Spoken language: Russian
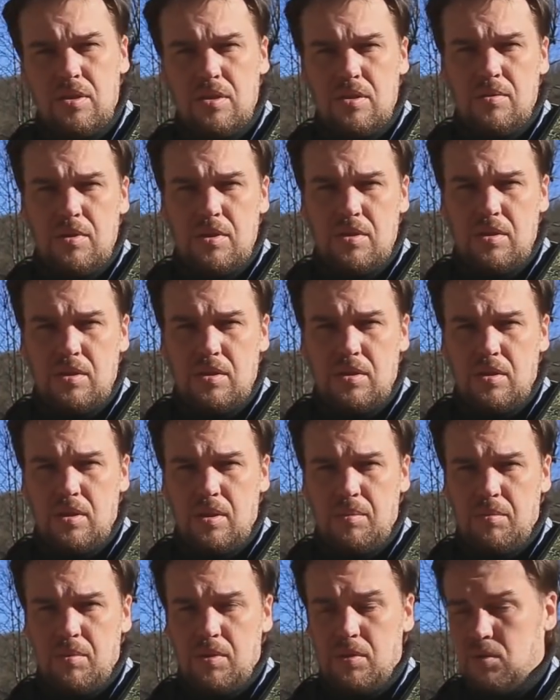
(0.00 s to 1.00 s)
неизвестных
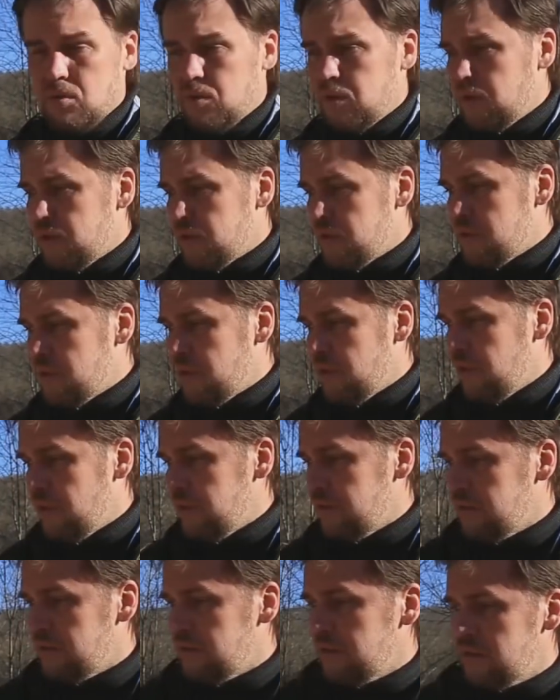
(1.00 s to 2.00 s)
нам других целей.
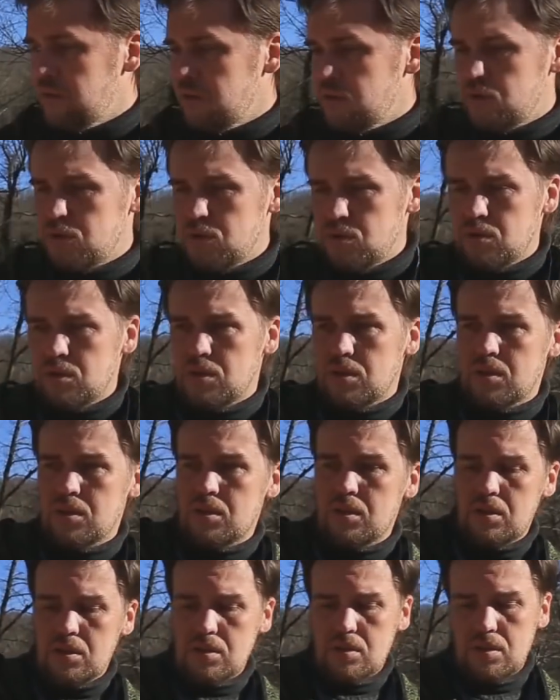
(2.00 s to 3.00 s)
Еще одна
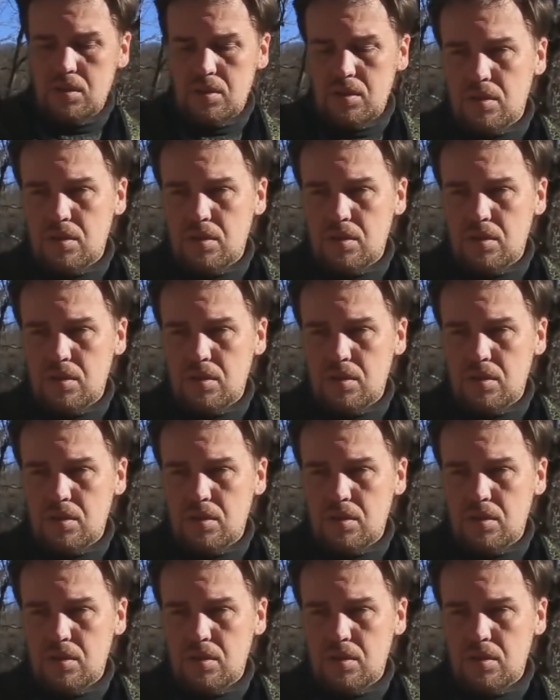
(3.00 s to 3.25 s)
интересная